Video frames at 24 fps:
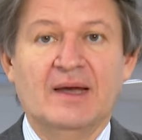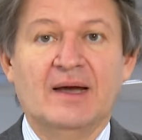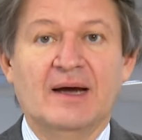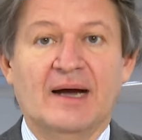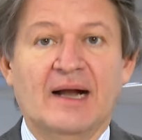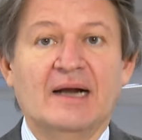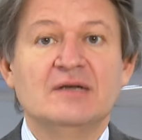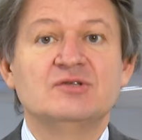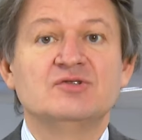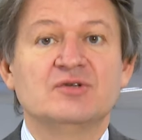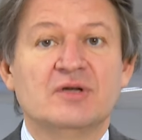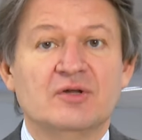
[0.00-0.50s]

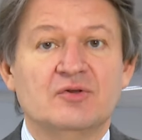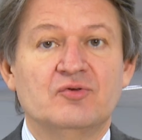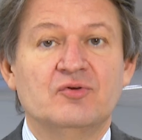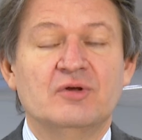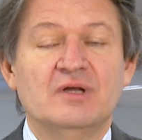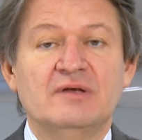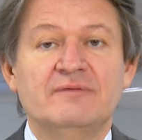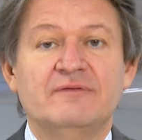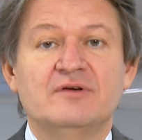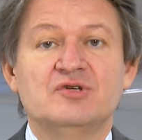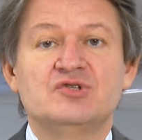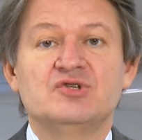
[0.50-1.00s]
Also
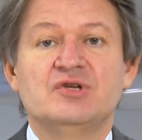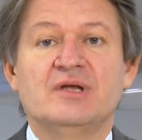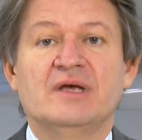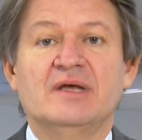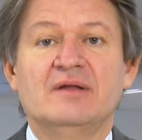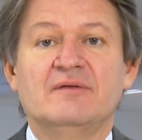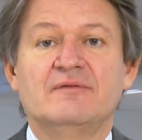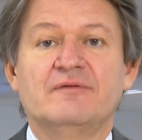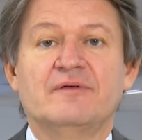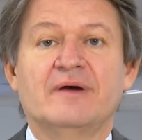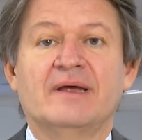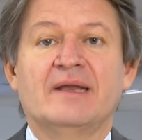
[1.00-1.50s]
natürlich, wir
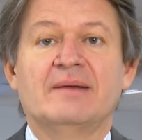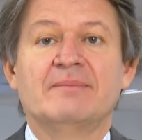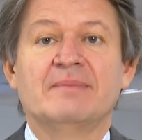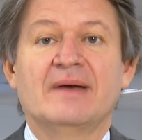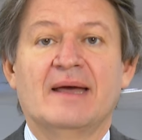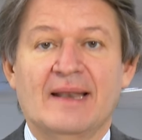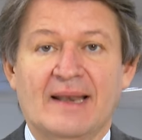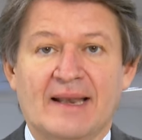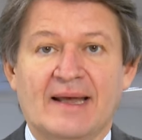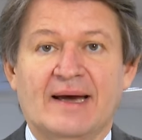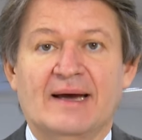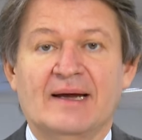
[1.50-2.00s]
stehen vor einem
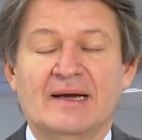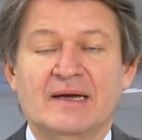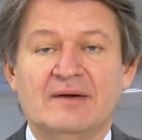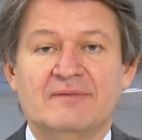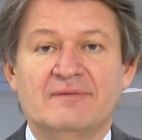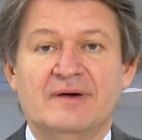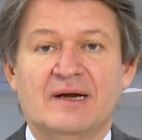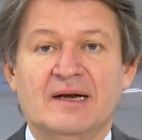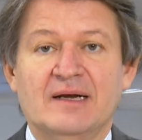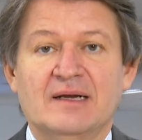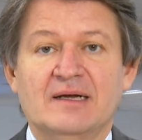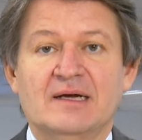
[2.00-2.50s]

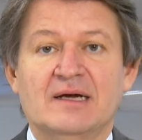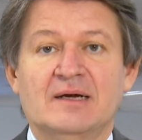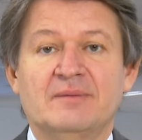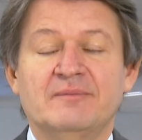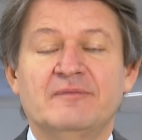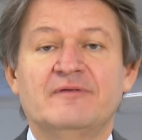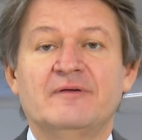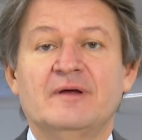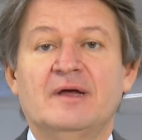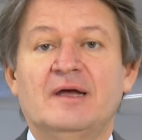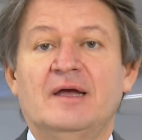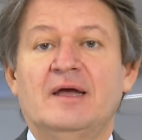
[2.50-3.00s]

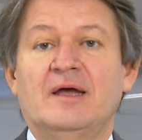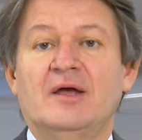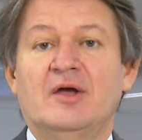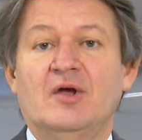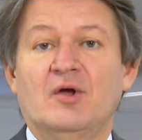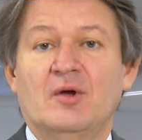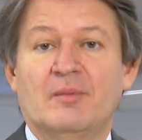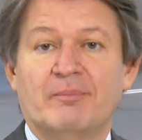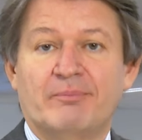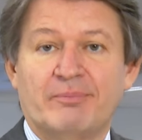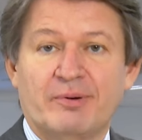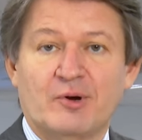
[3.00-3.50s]
Lagerwahlkampf
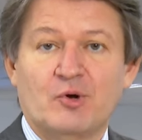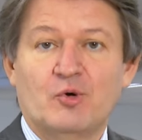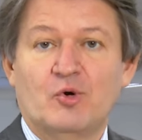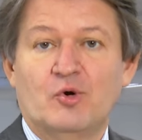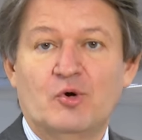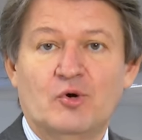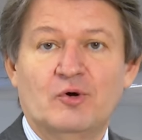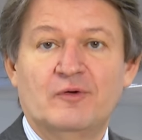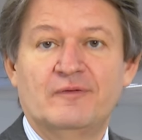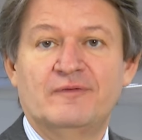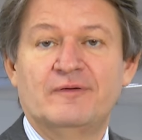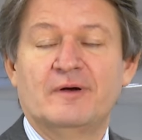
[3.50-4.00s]
pro
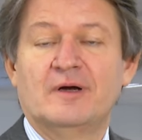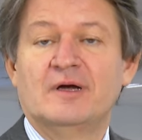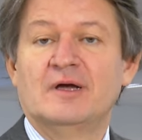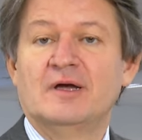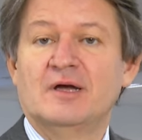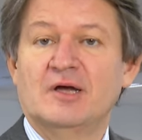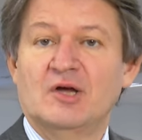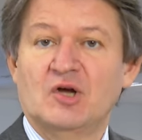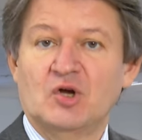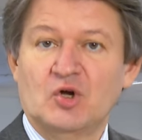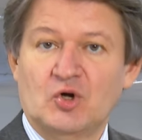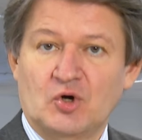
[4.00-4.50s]
Hofer,
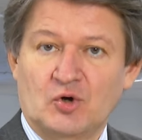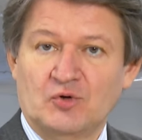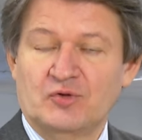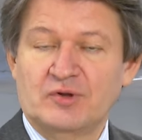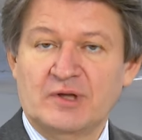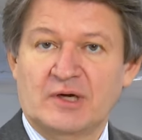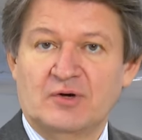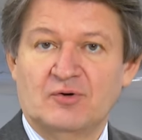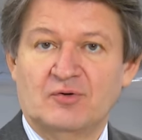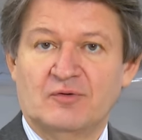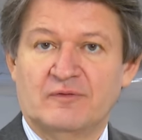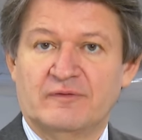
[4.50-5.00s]

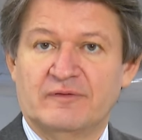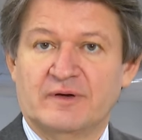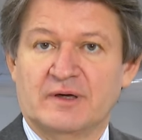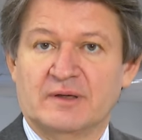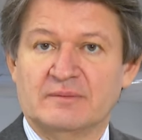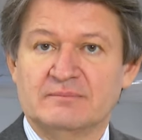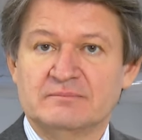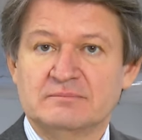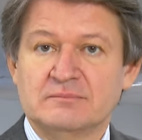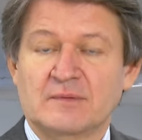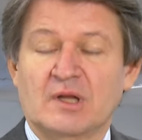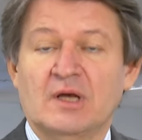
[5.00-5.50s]
kontra Hofer.